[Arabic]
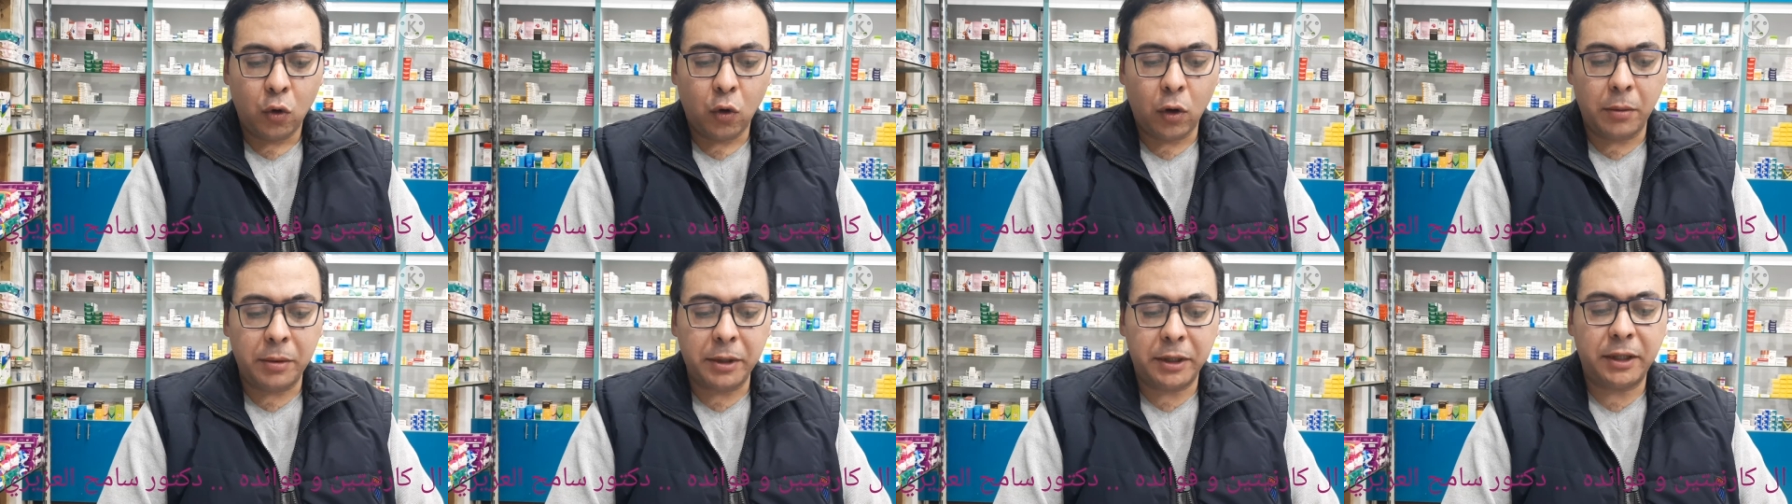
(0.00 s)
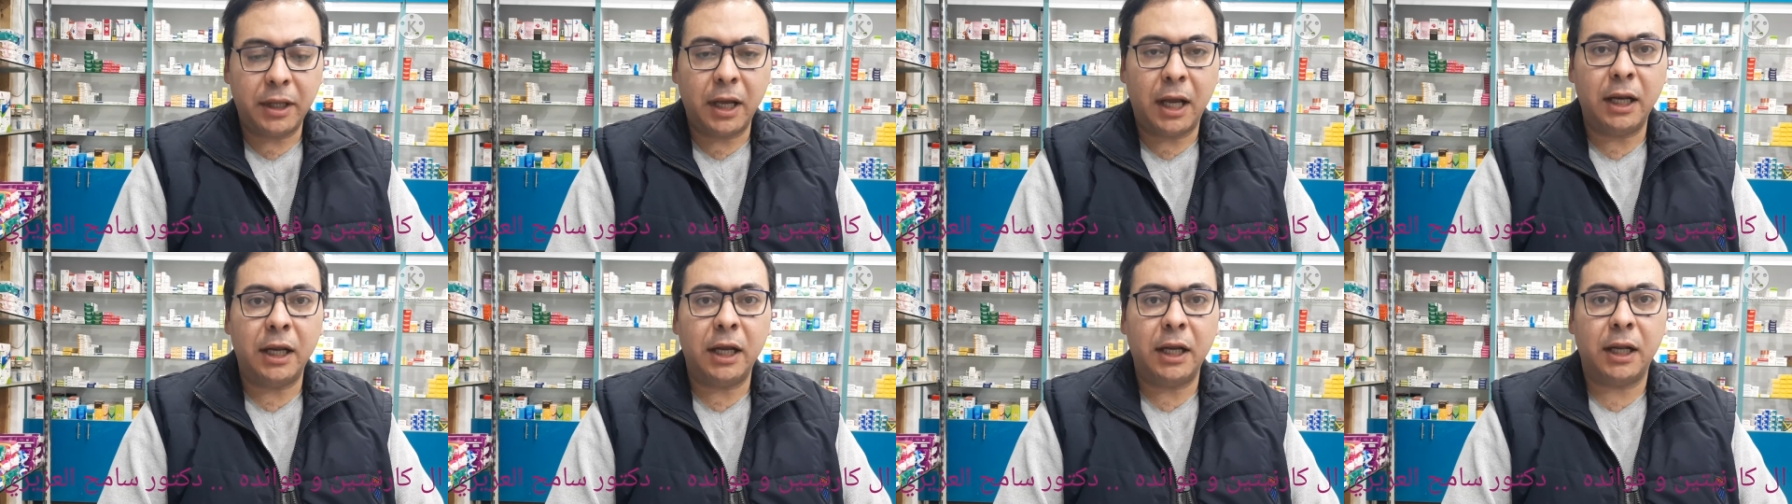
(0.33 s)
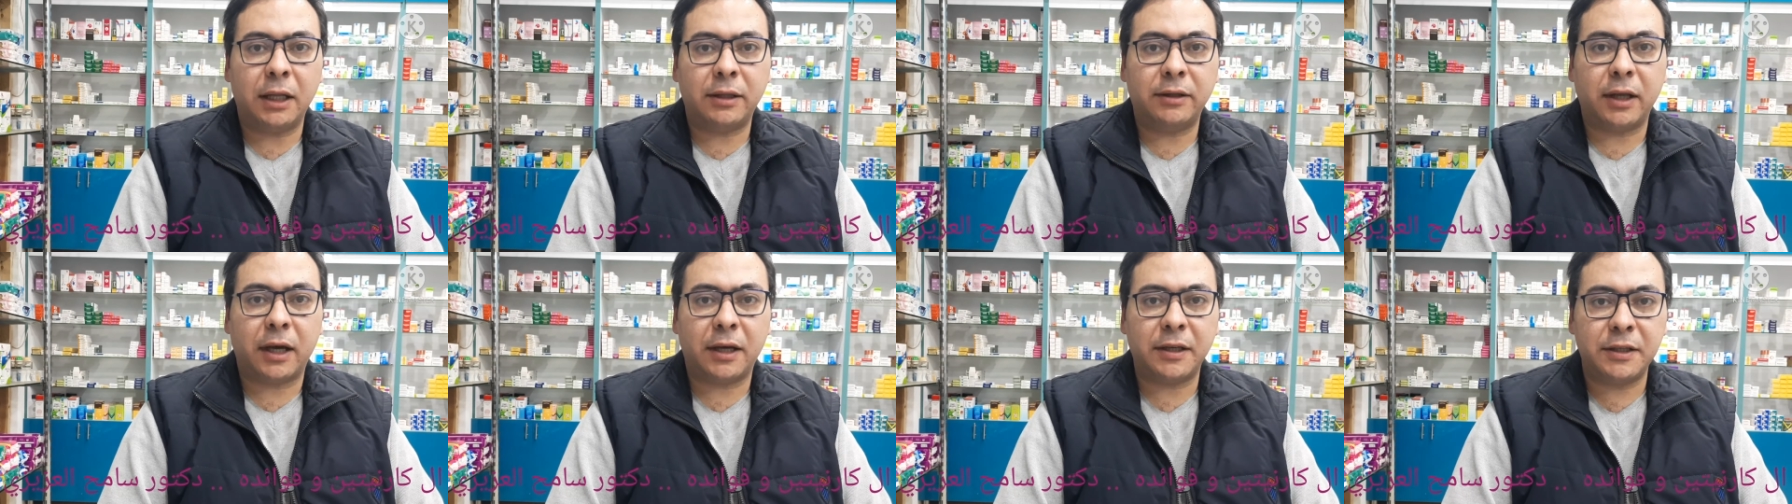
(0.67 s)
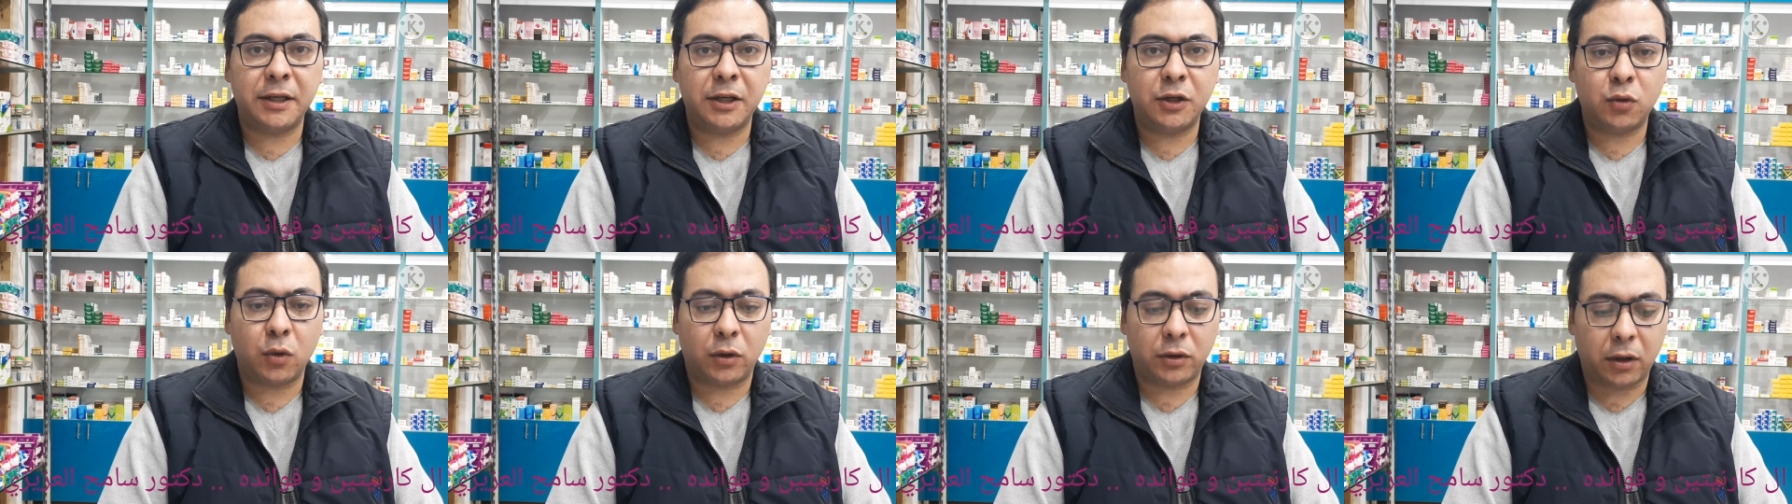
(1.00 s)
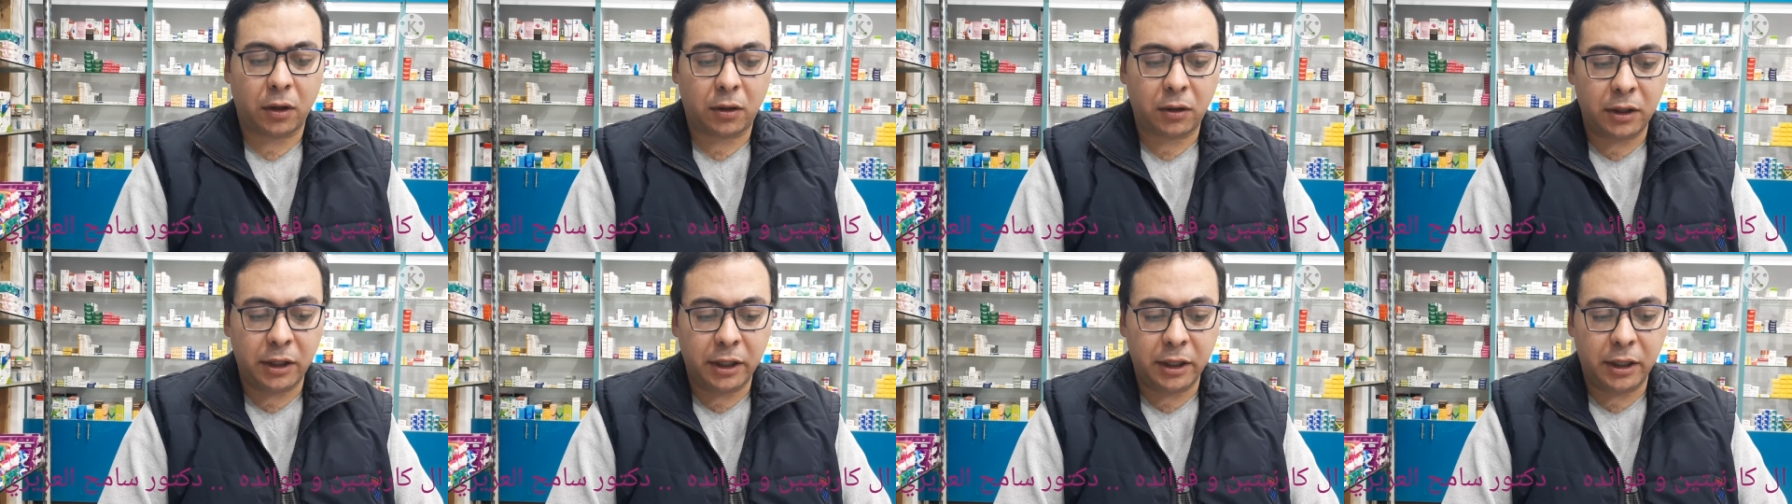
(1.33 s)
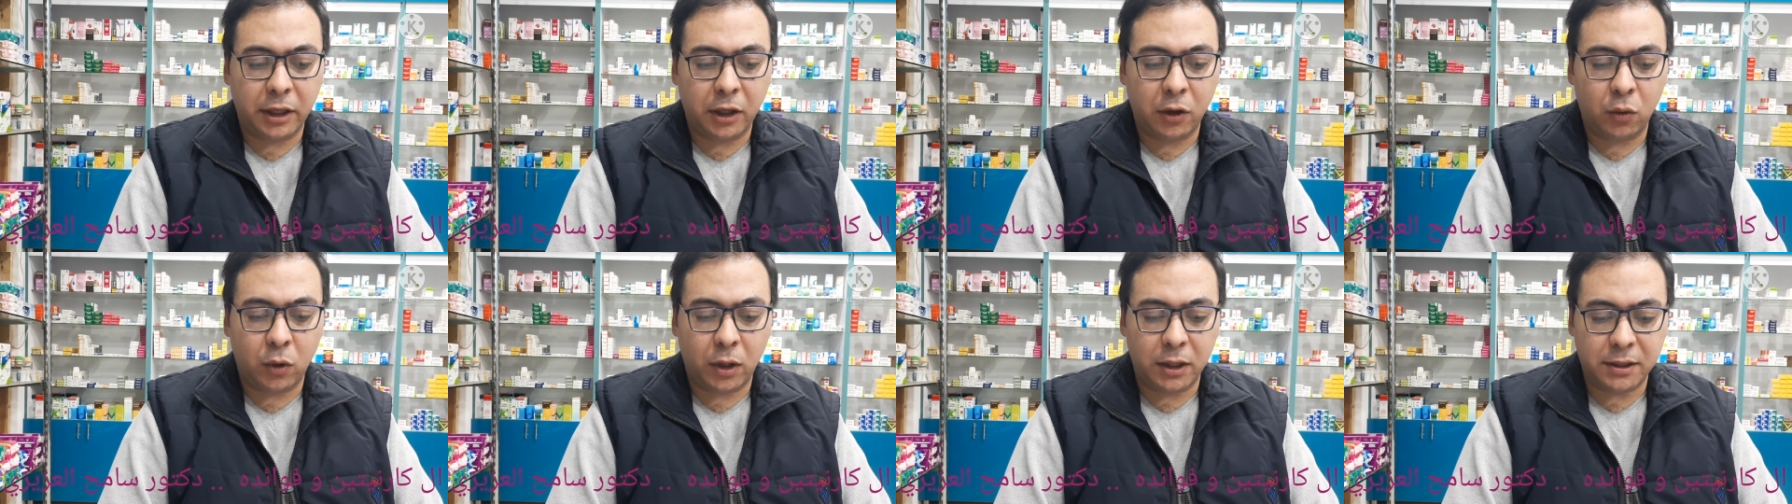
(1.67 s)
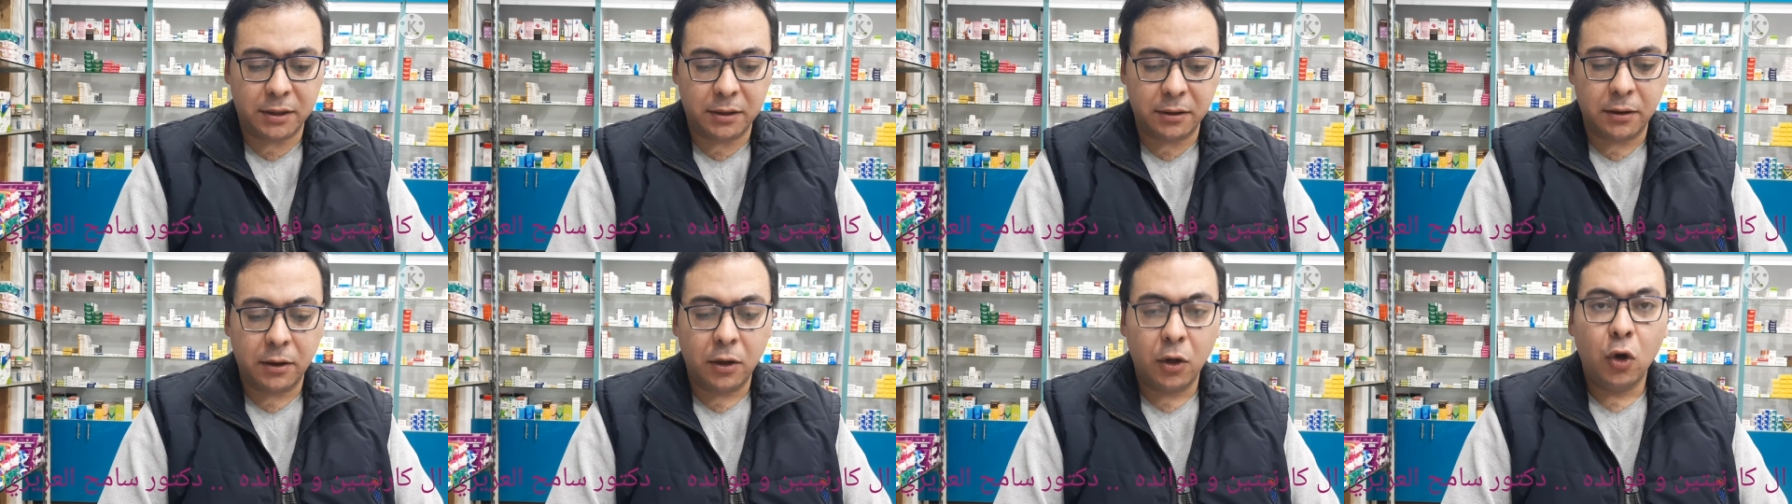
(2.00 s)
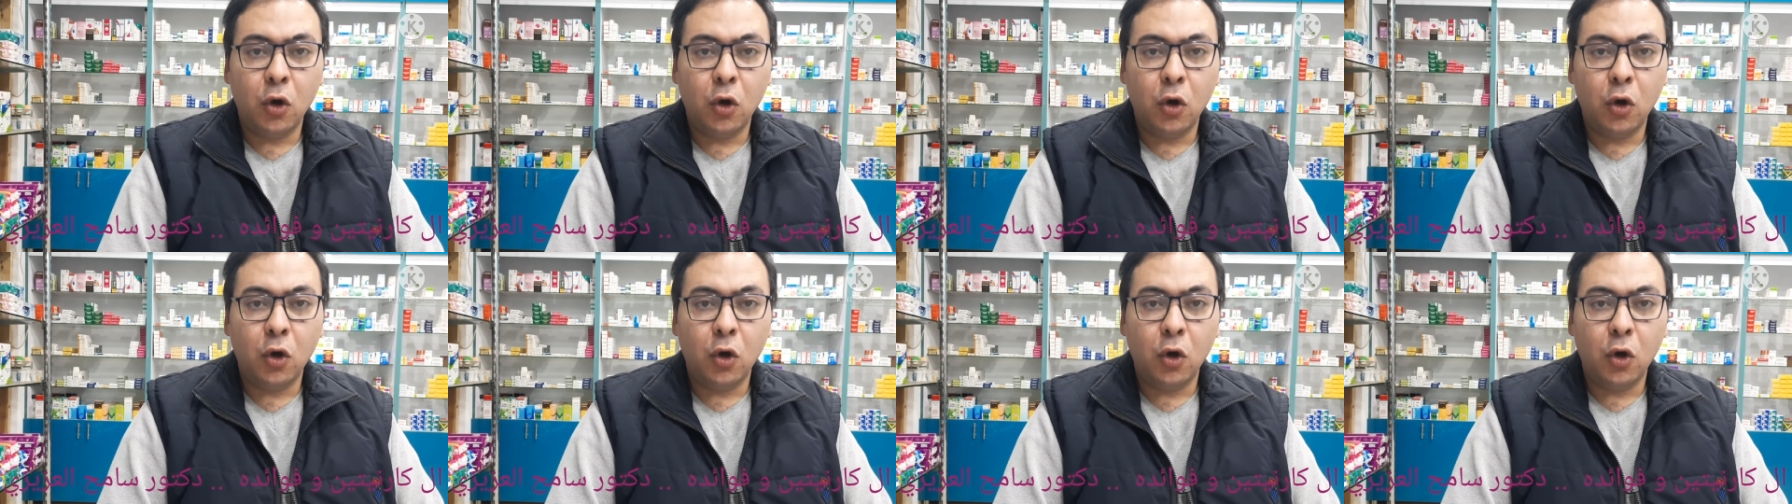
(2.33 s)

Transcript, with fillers: وبالتالي الى التخسيس وتقليل الوزن